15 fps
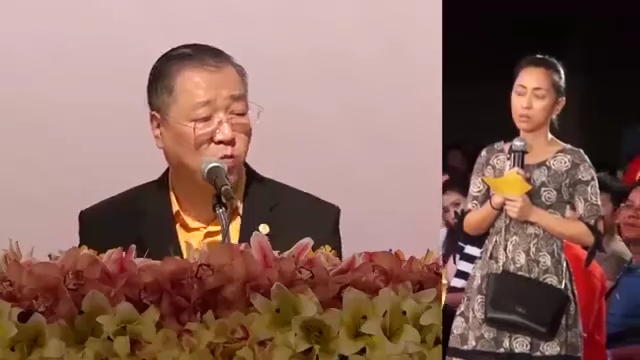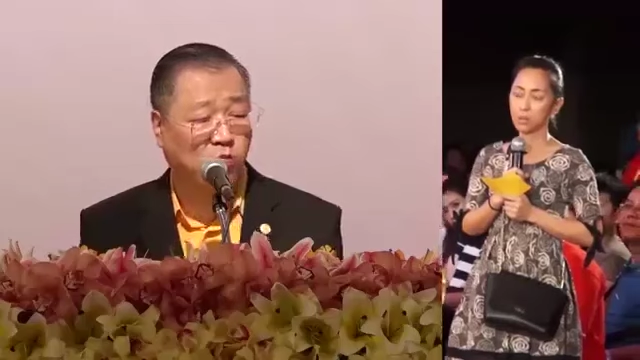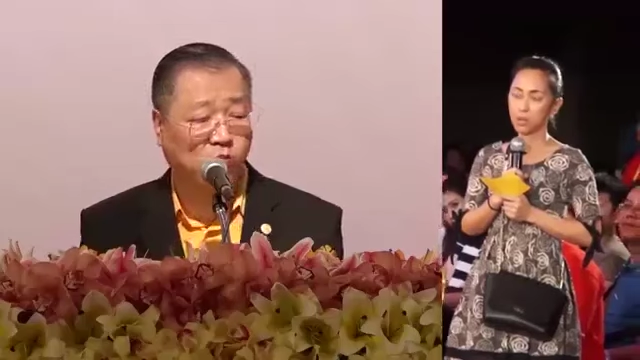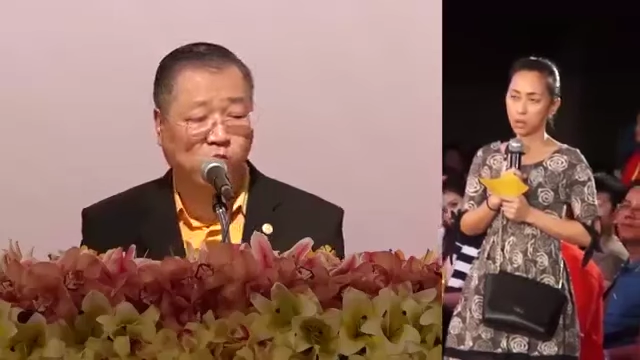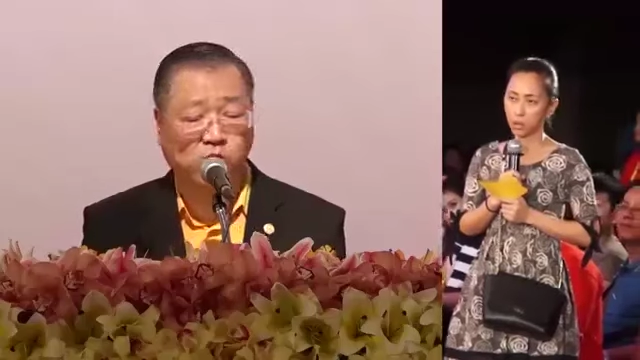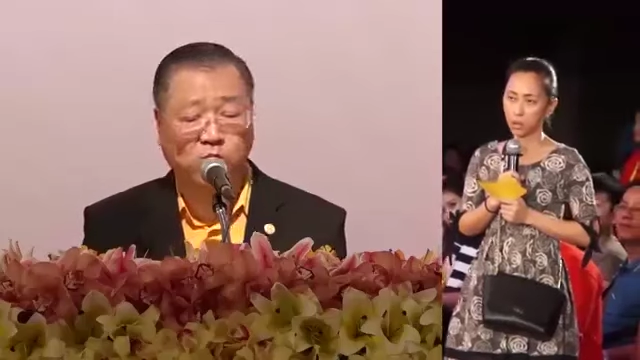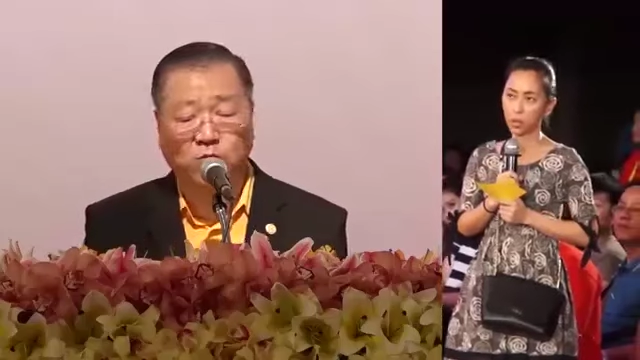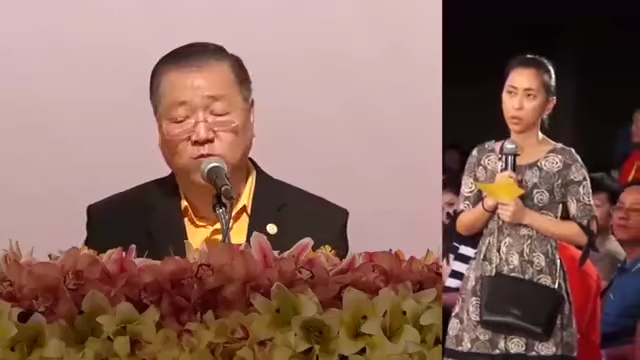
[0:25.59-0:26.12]

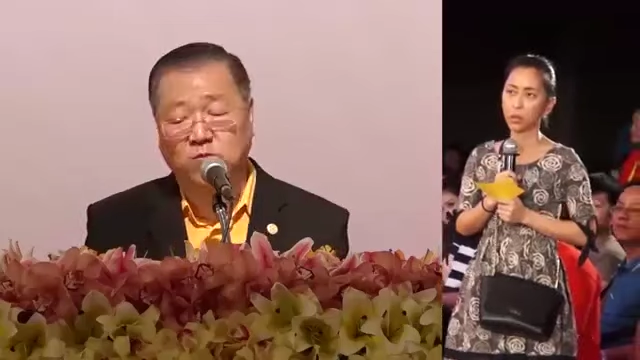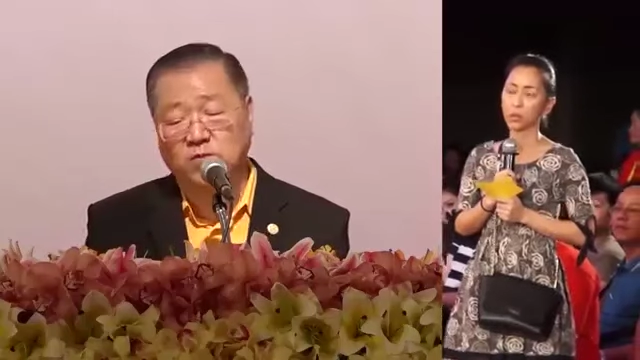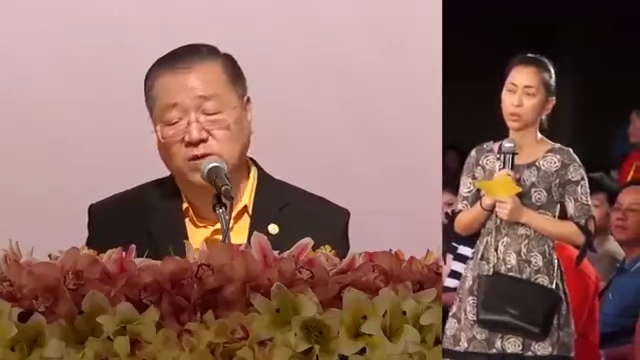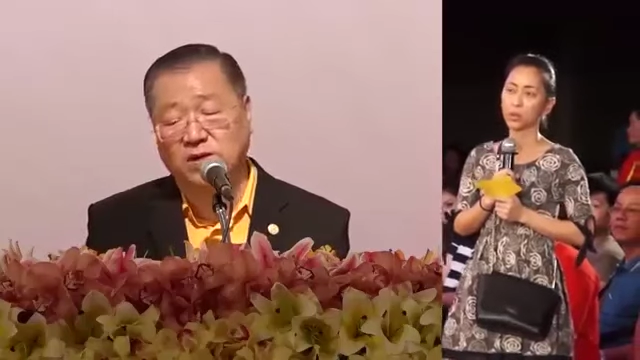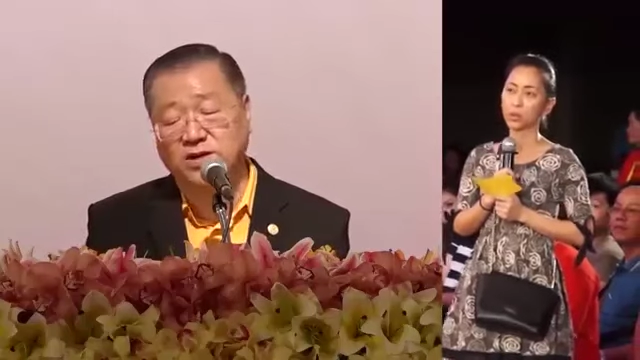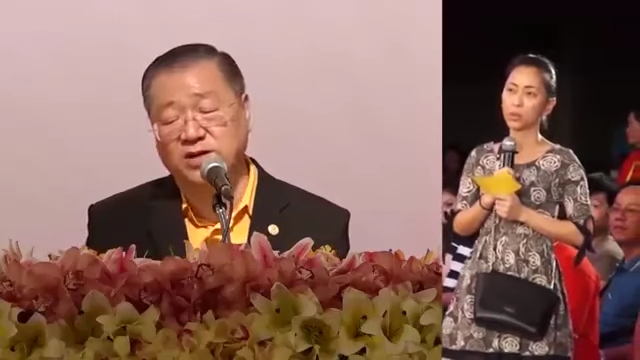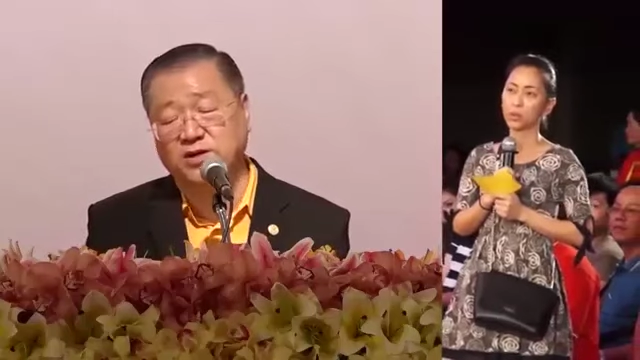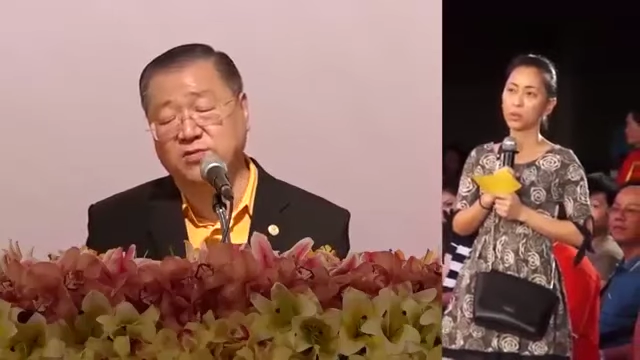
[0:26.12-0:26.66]
哦。
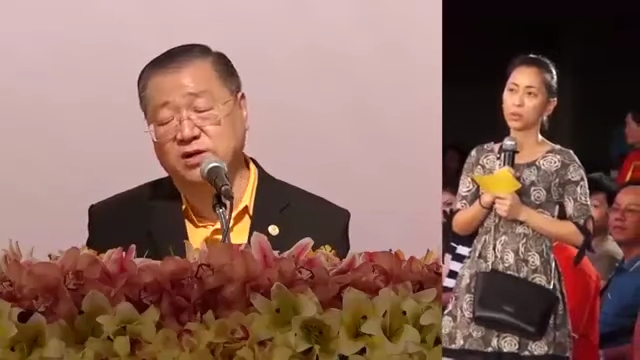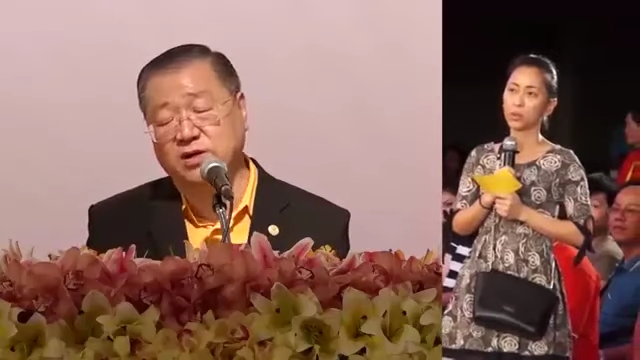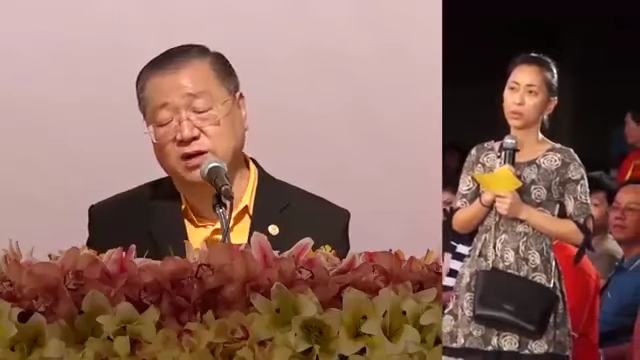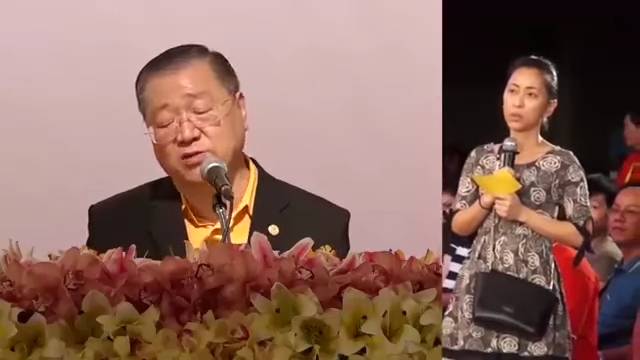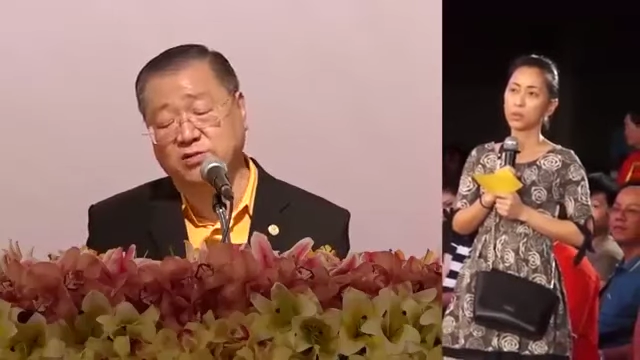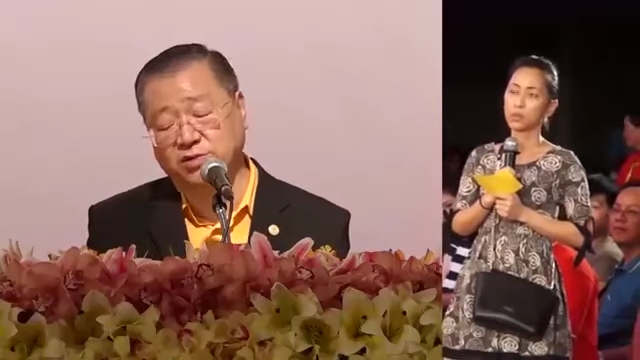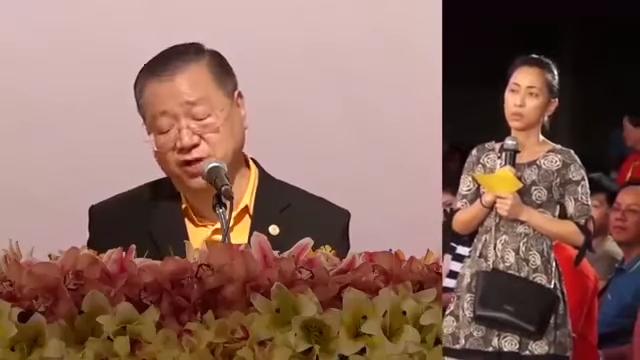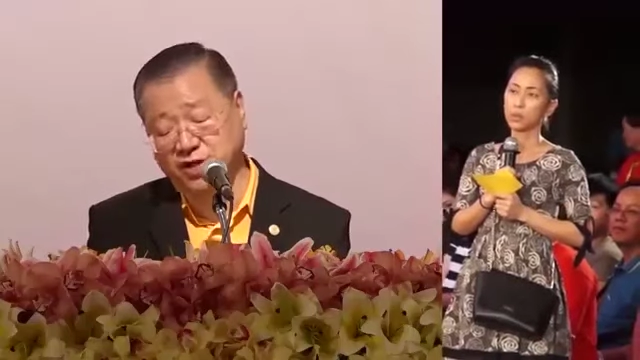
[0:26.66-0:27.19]
而且我
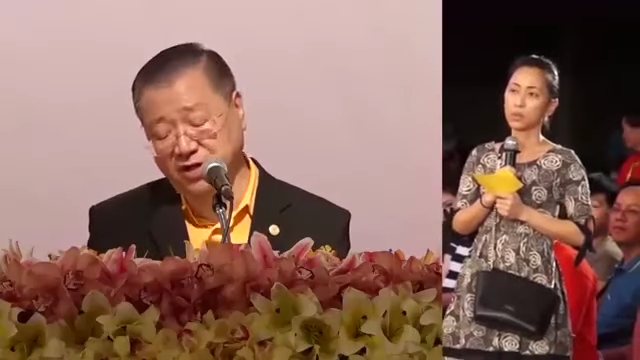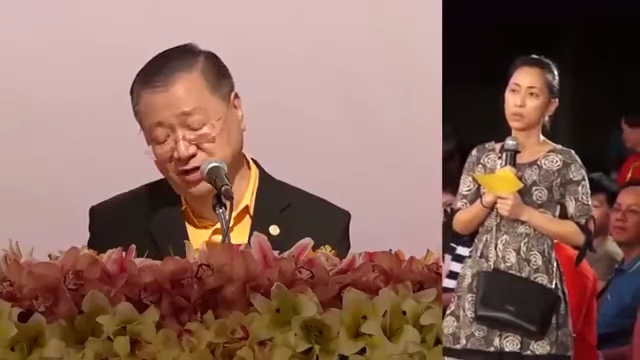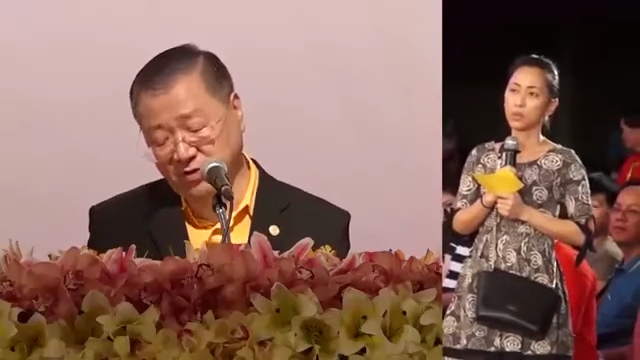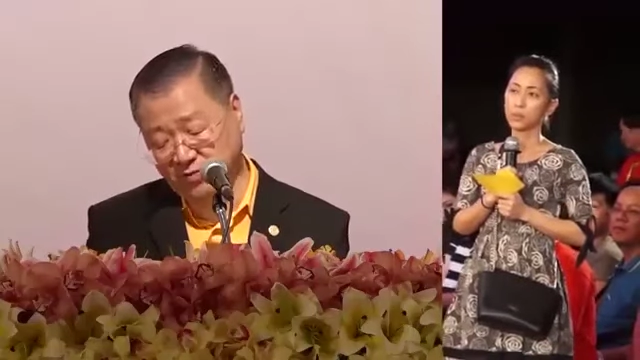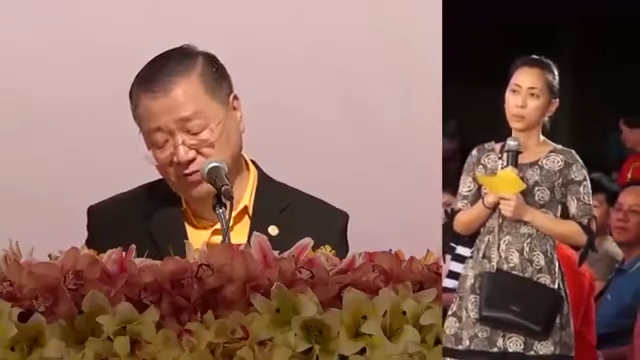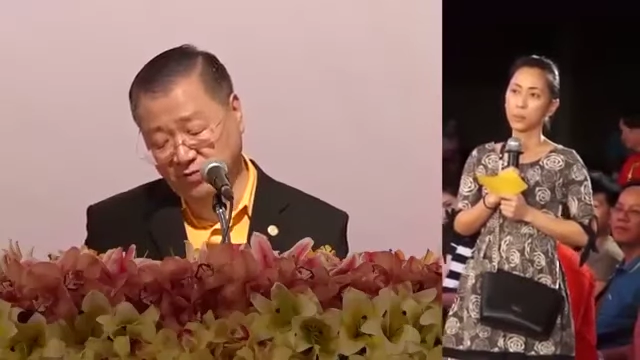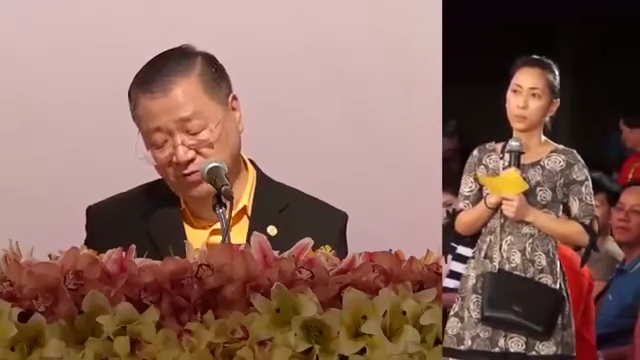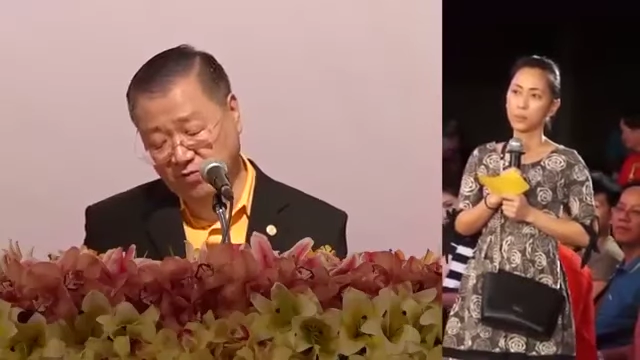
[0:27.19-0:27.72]
告诉
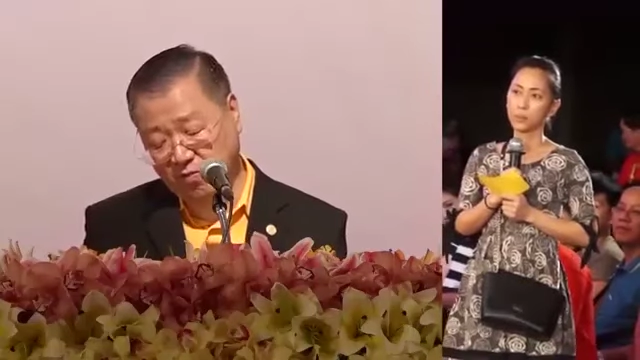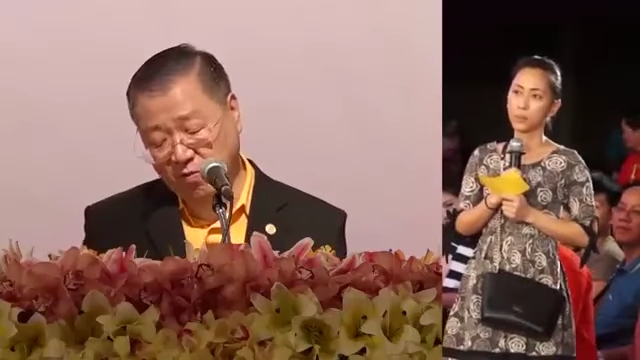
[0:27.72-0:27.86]
你。